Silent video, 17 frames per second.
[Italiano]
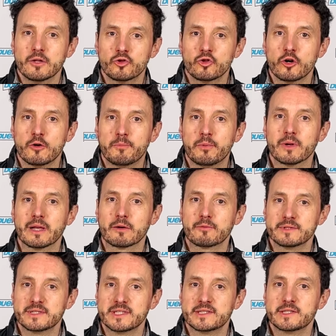dopo
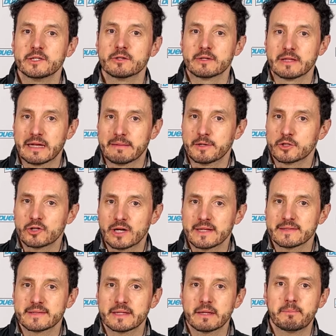l'acquisizione della
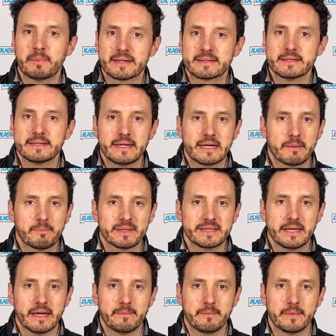maggioranza da parte di
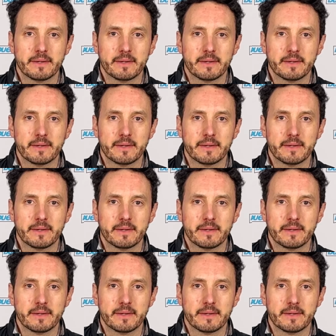KTM.